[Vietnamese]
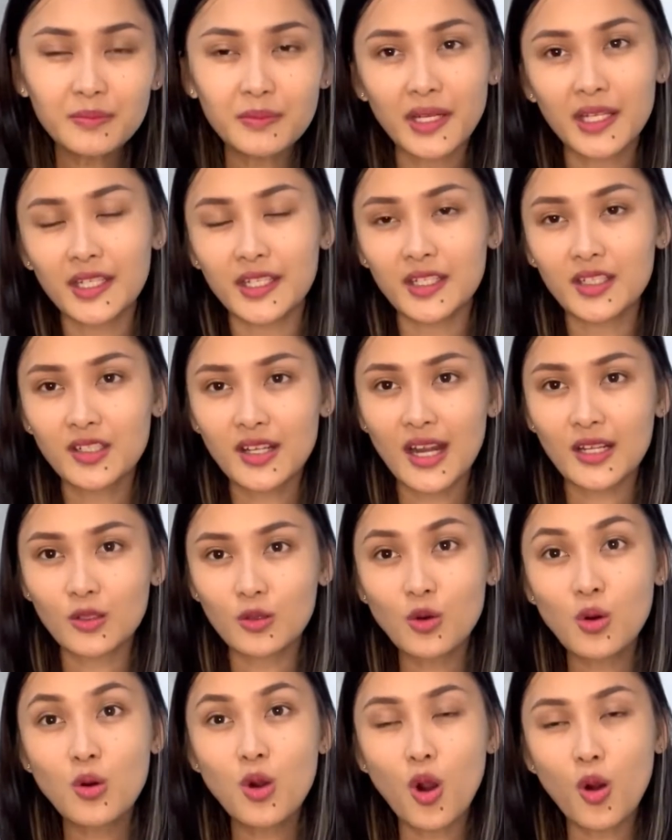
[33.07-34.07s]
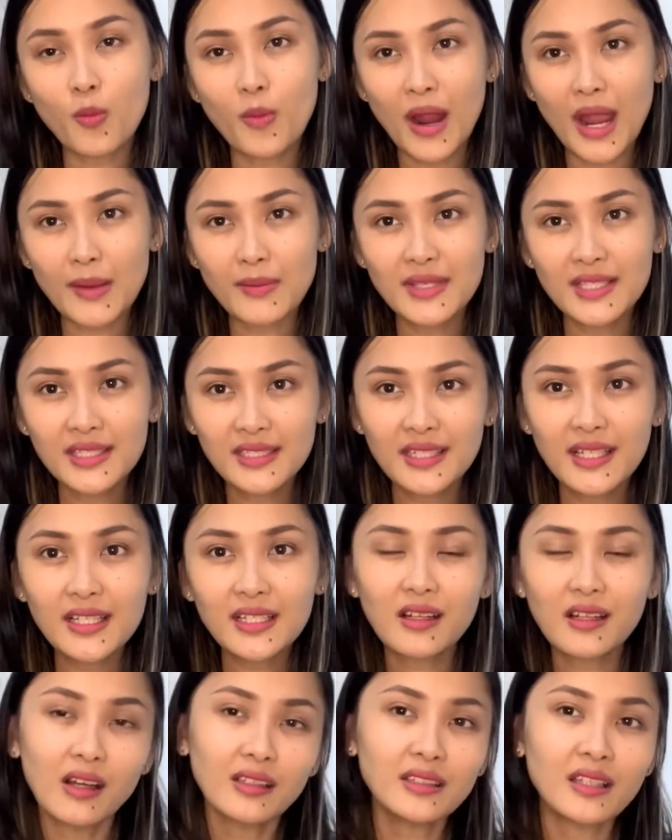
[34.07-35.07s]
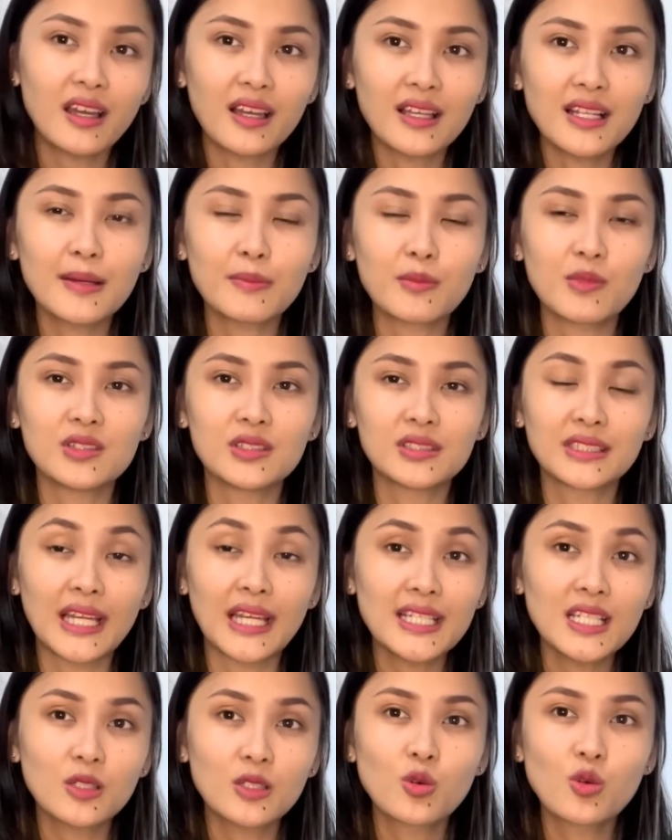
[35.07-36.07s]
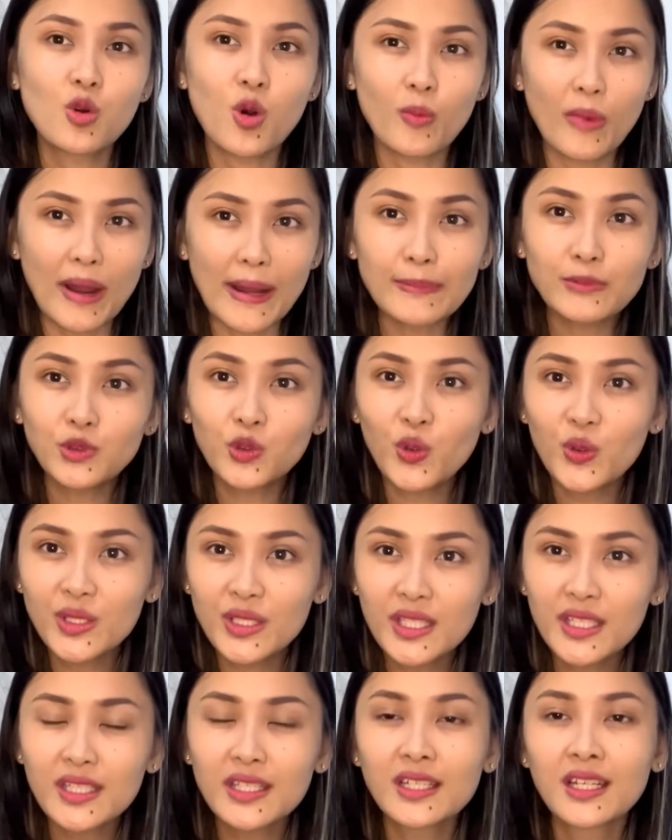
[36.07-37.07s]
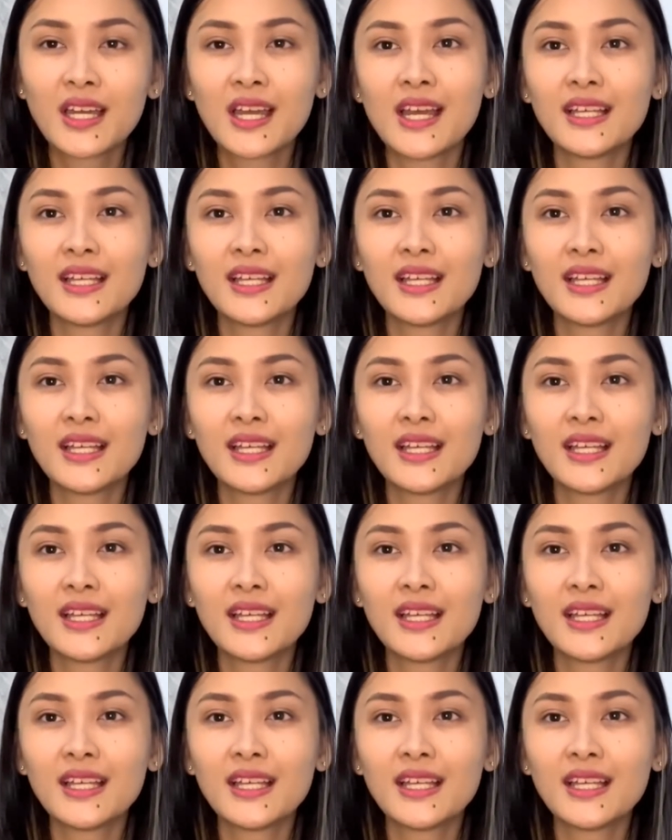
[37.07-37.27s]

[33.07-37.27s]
mà hiện ra của Google My Business có thể là mọi người thấy là Google Maps tuy nhiên